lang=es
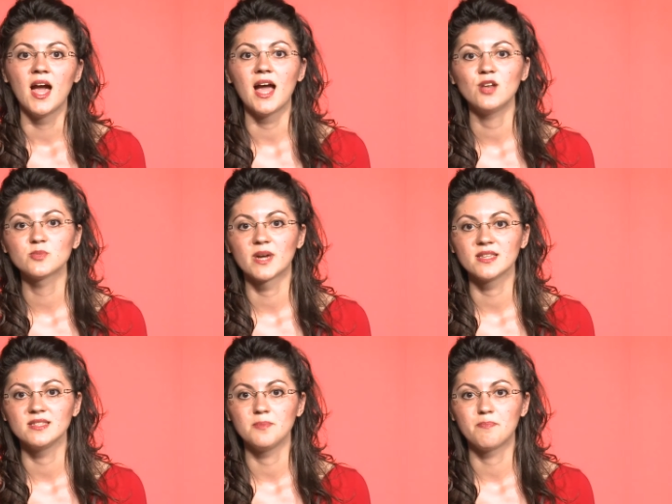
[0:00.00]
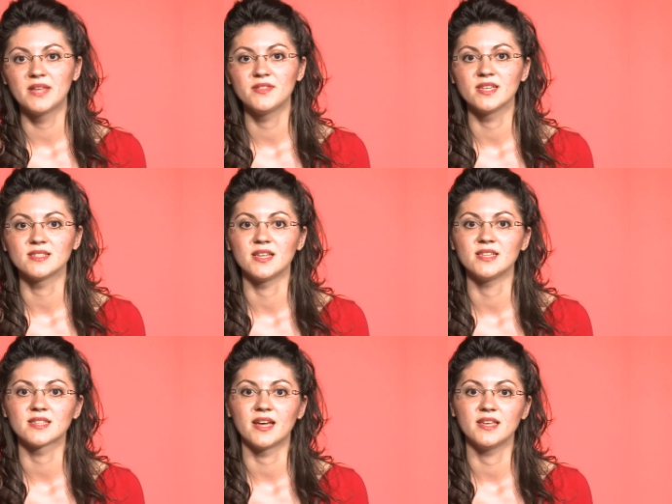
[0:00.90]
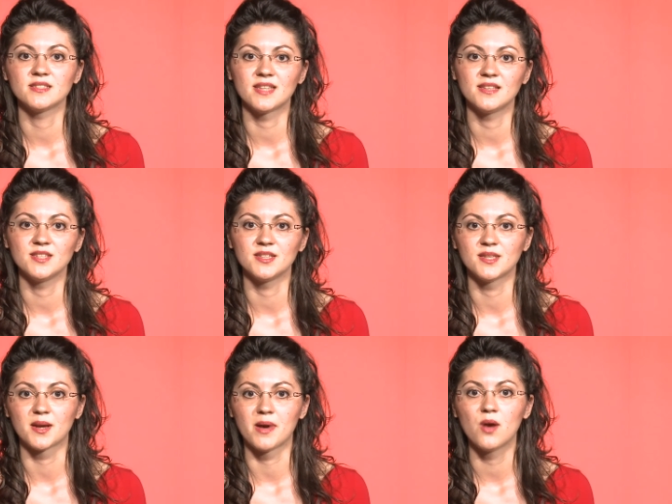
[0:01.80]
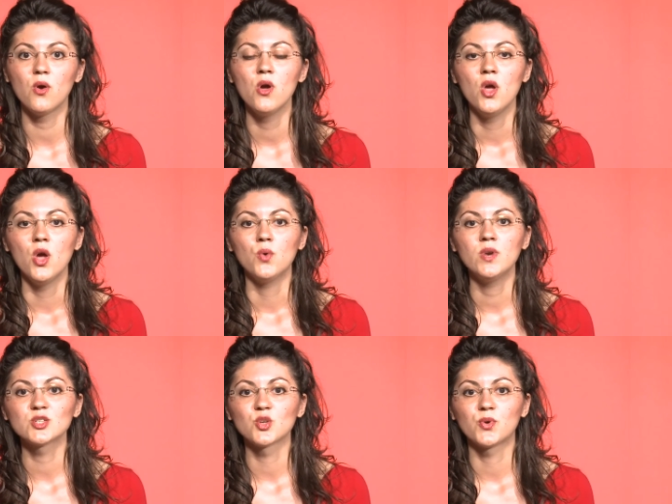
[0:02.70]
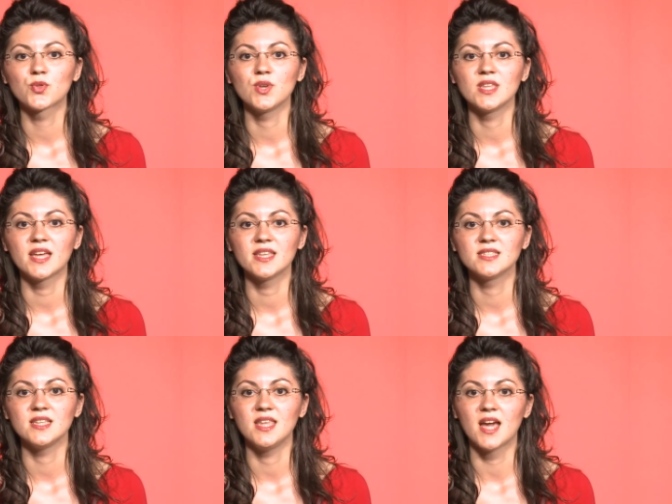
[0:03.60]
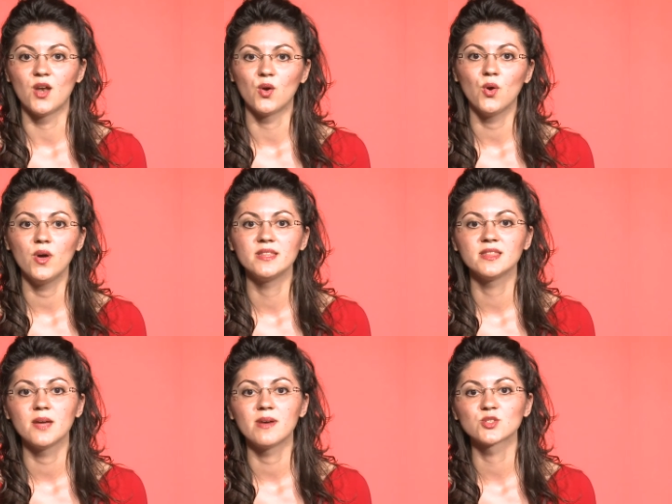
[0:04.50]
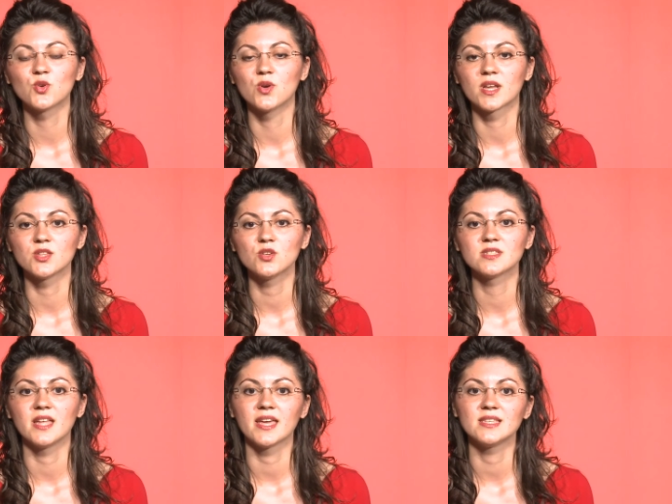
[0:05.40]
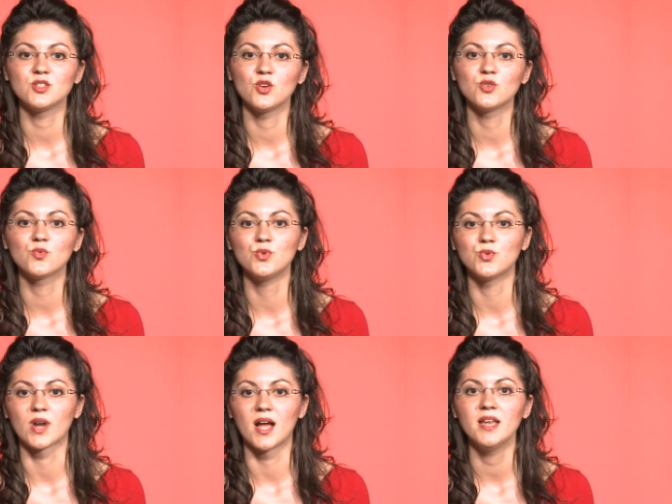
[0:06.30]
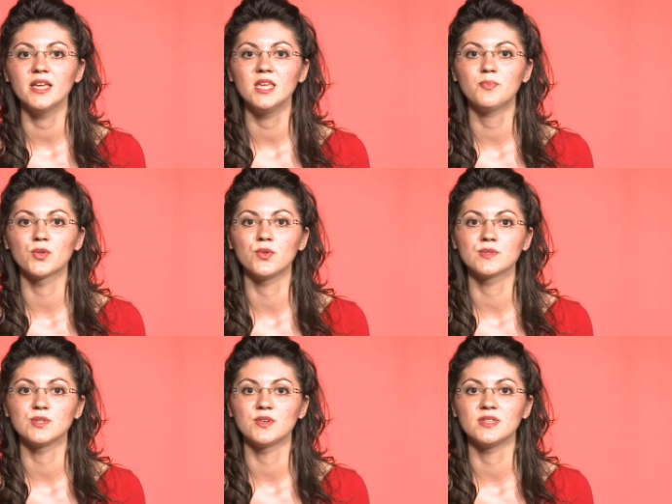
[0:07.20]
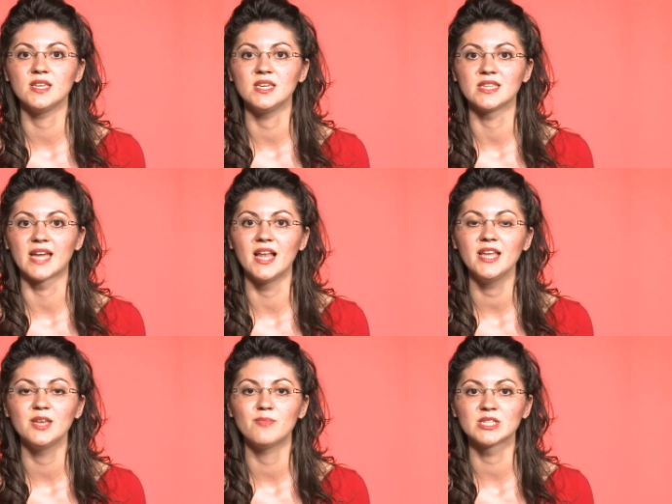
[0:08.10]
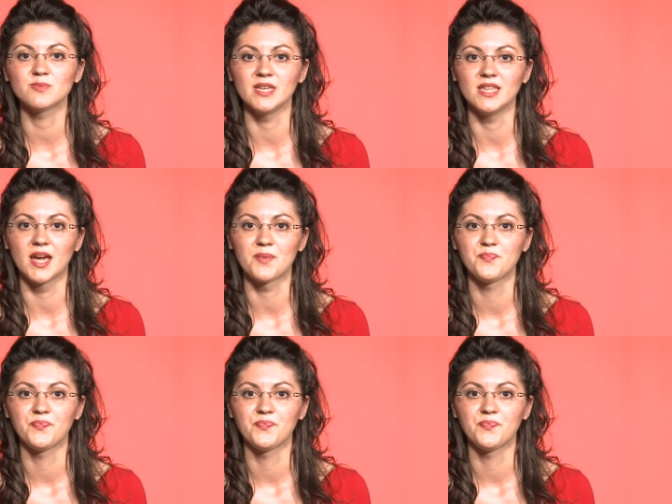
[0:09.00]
a los participantes en esta estancia de trabajo unas oportunidades de diálogo en temas concretos de gestión cultural y producción digital en más media.